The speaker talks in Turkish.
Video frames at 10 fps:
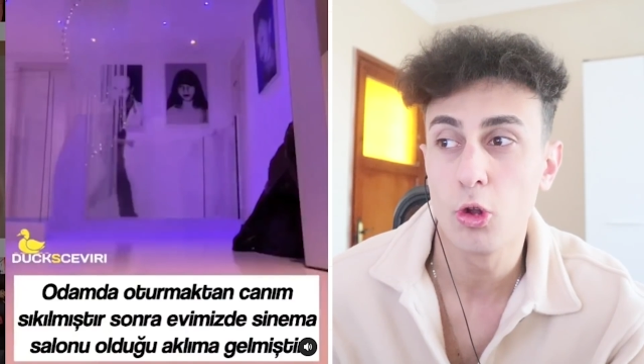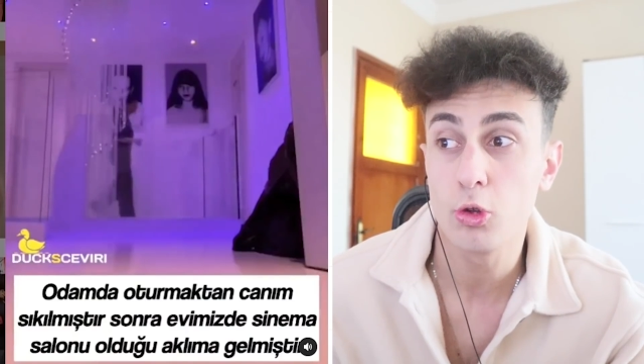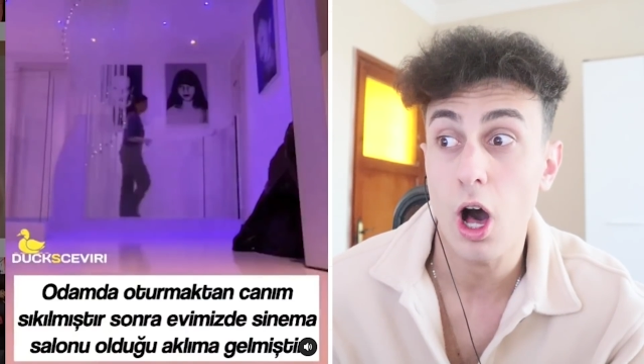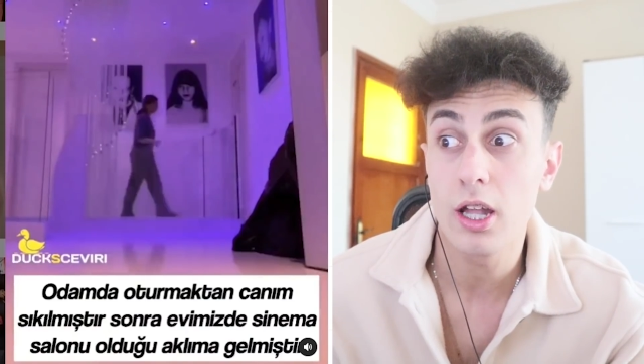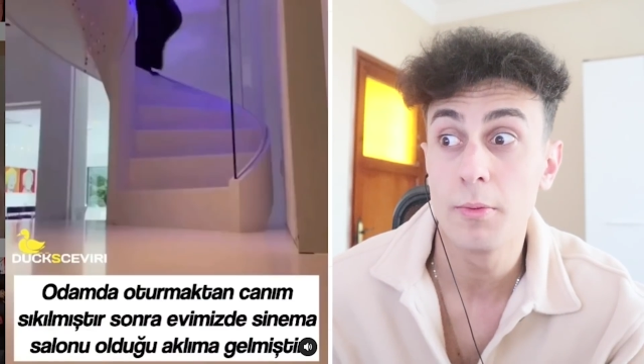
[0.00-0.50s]

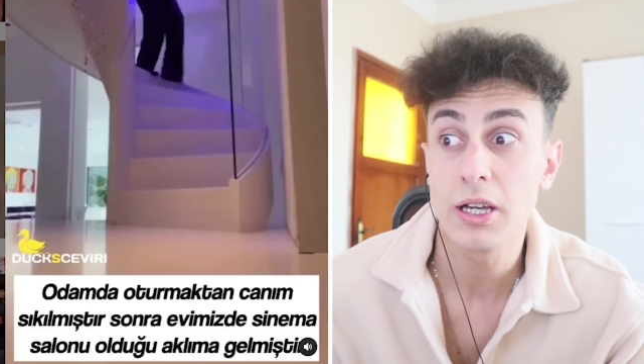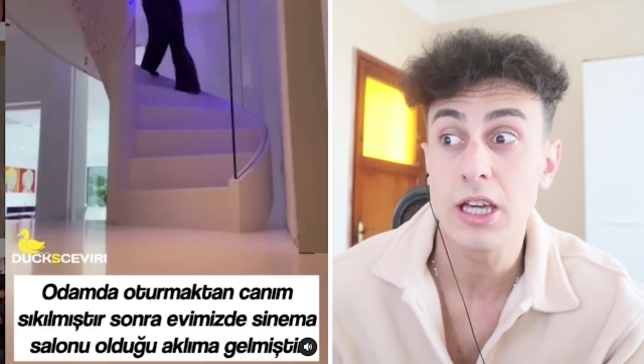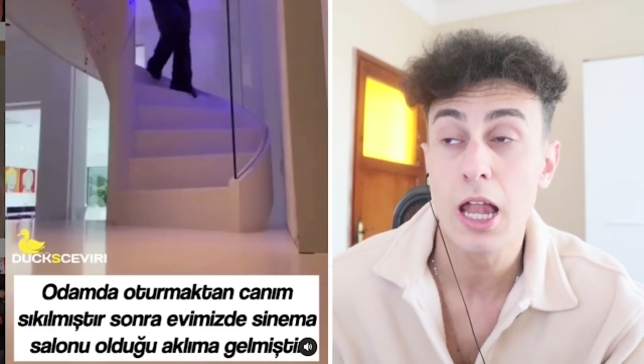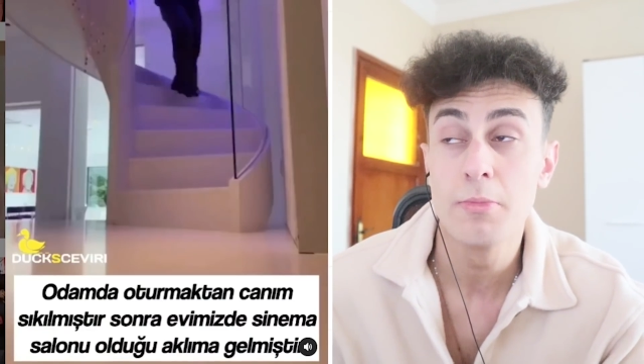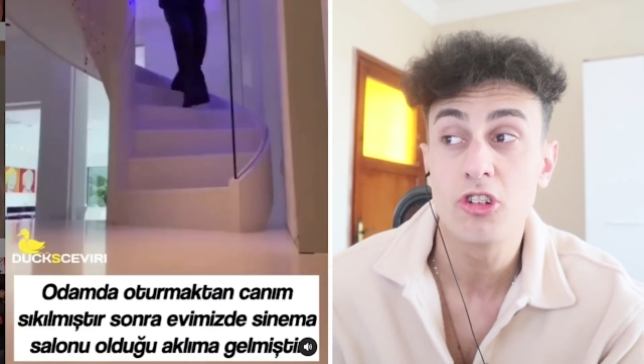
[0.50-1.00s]
olduğu aklıma
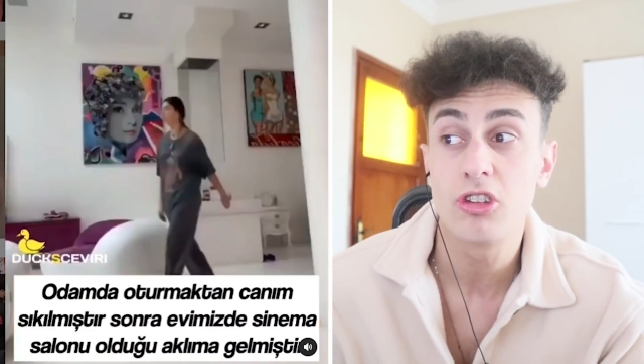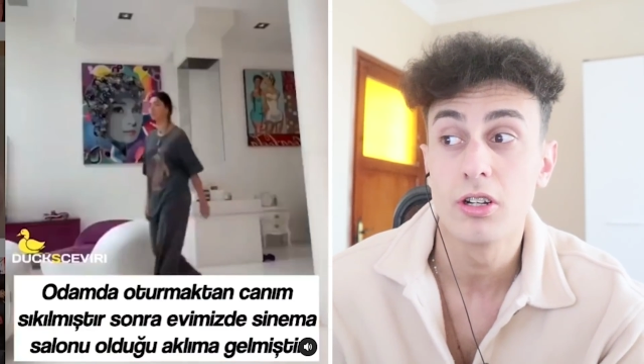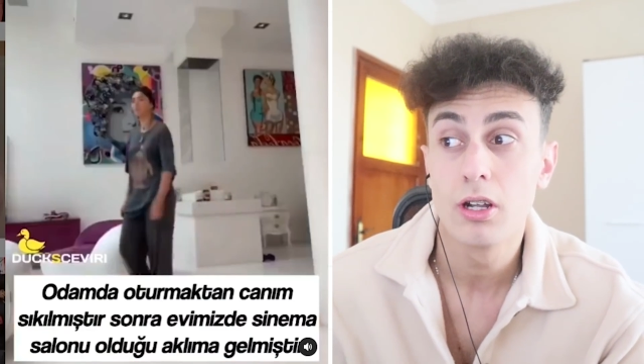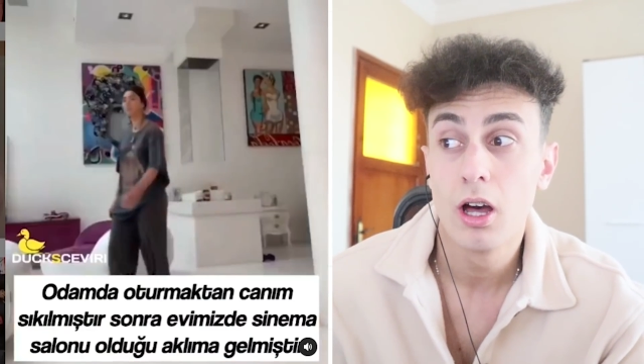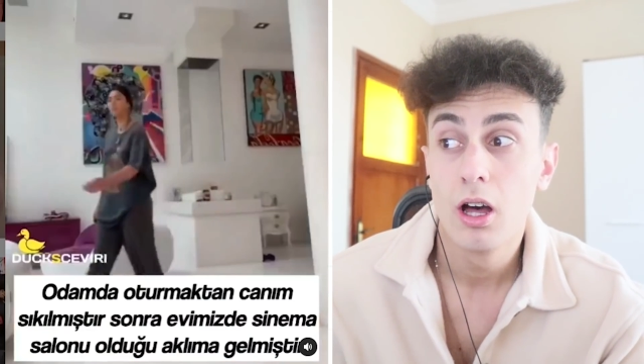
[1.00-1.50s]

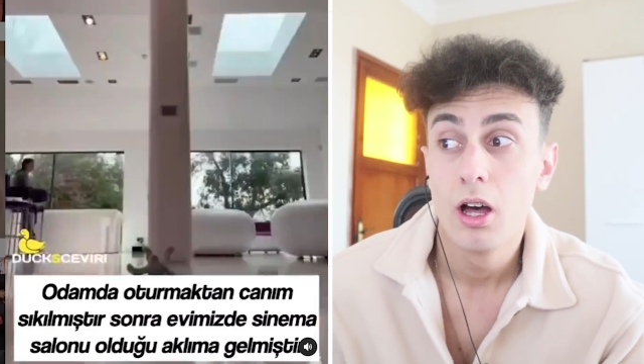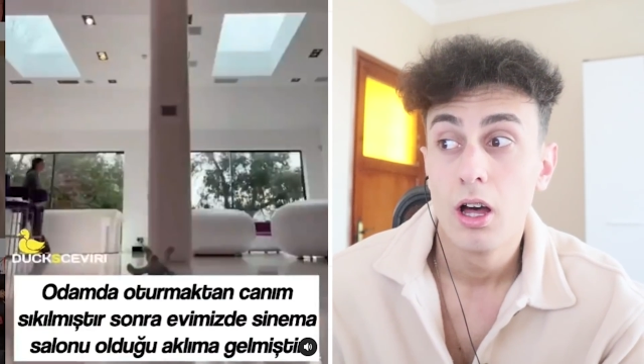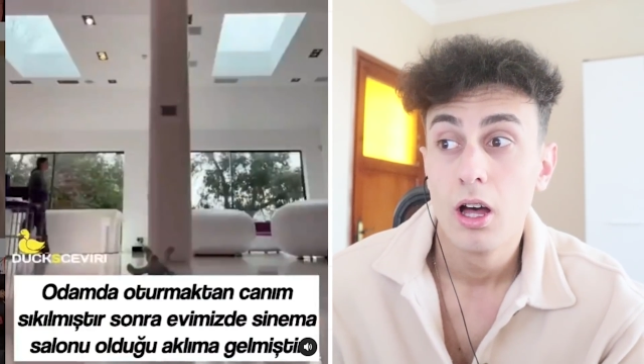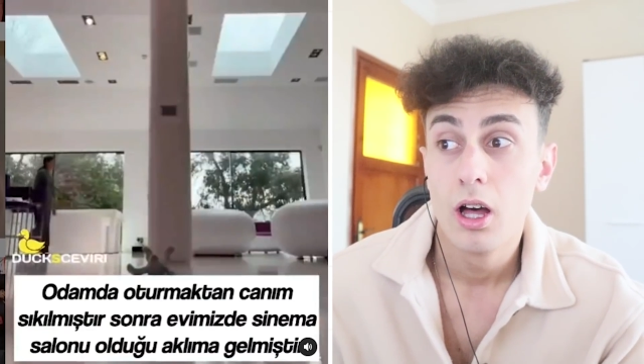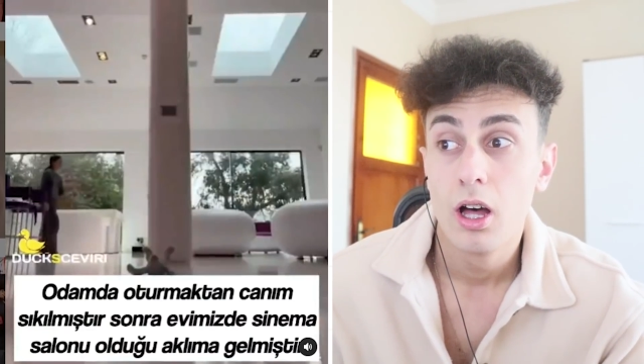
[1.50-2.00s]
gelmiştir.
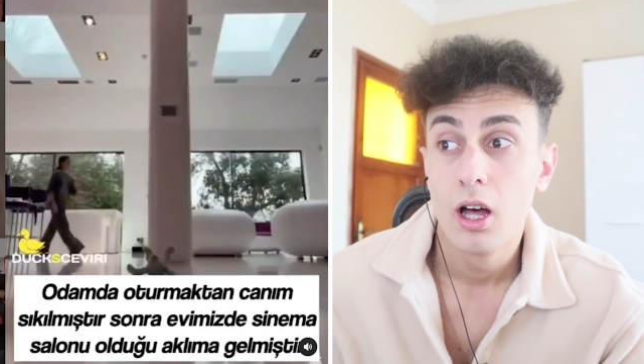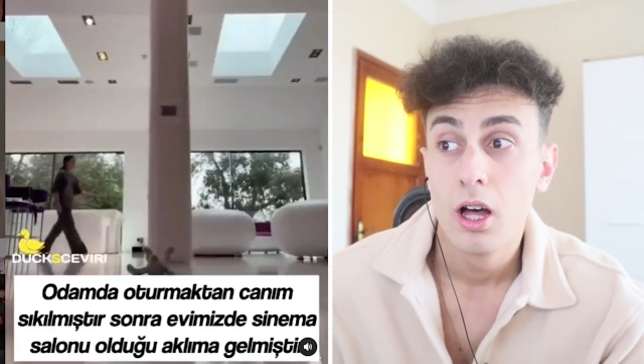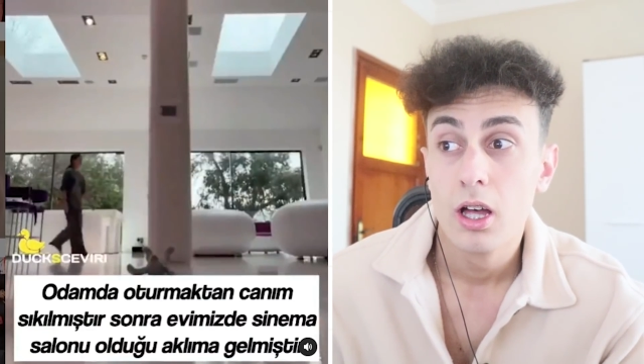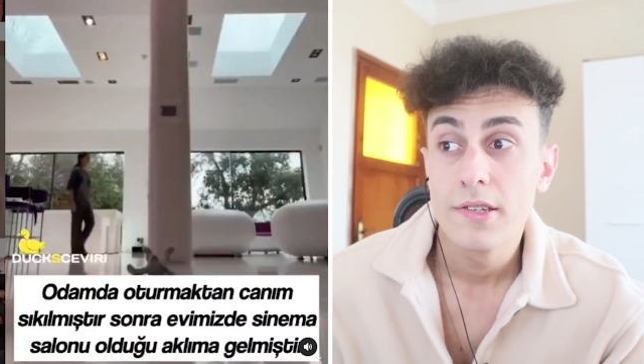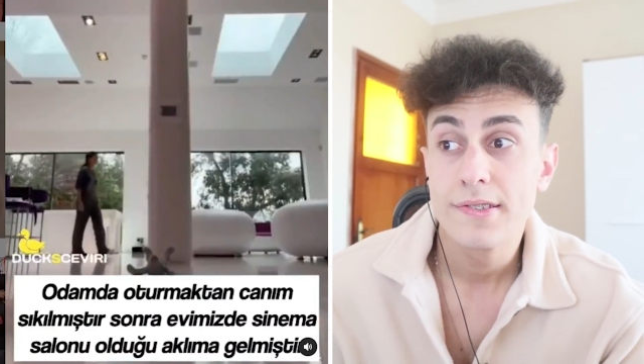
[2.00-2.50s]

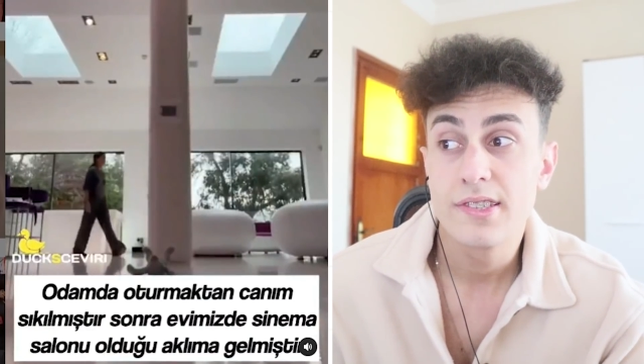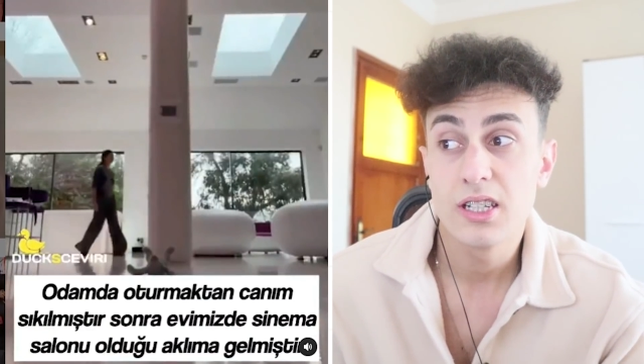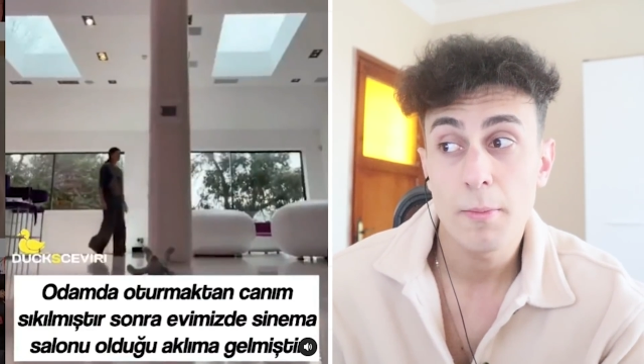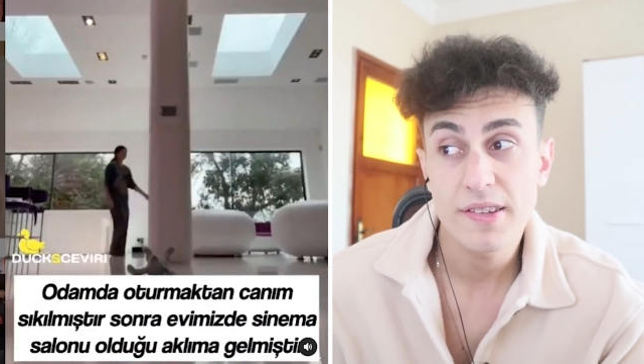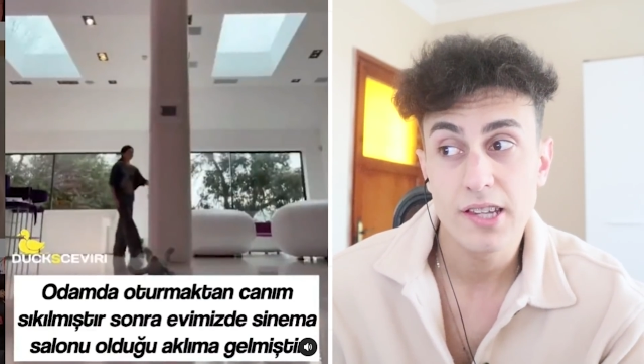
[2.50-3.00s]

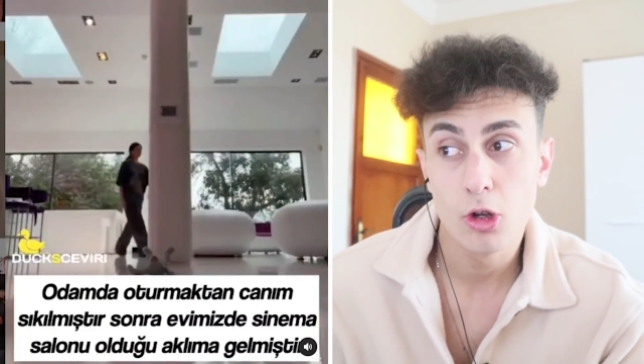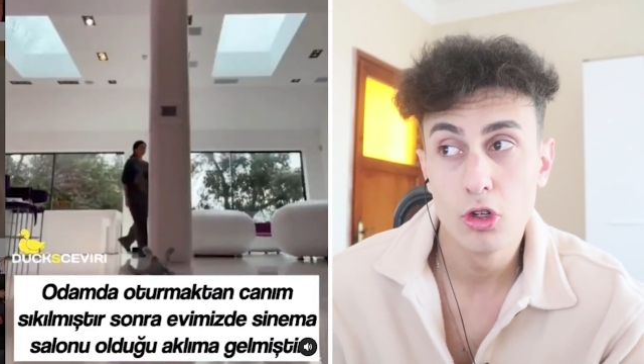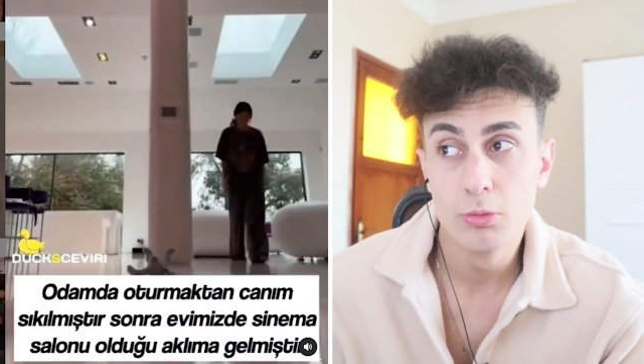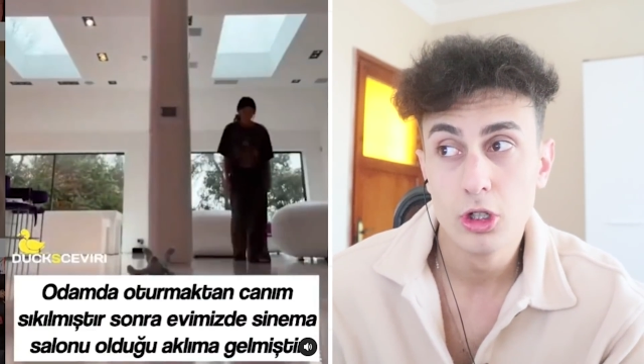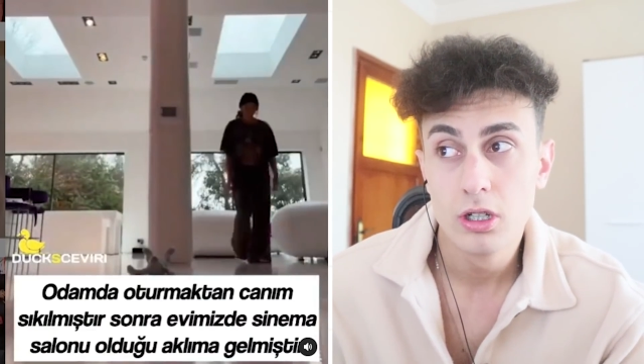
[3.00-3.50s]
Sinema
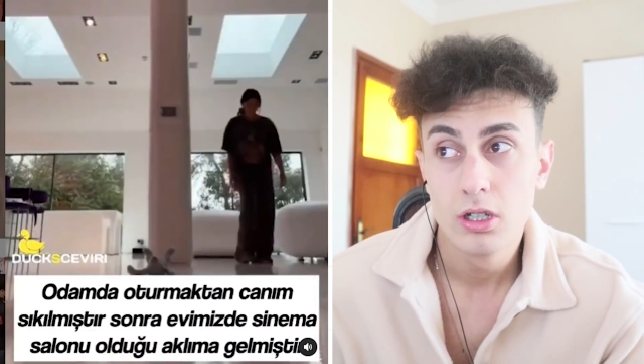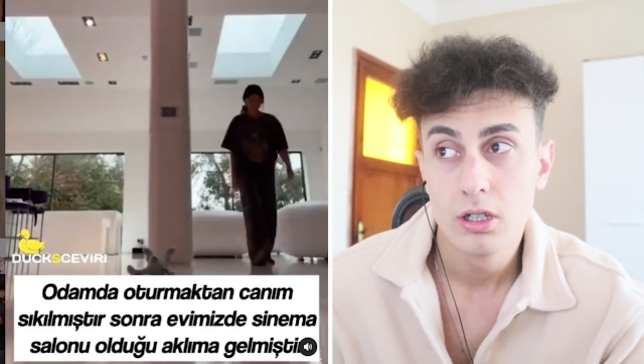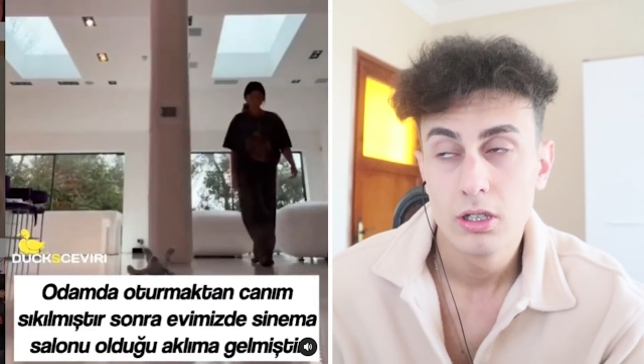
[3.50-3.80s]
salonu mu?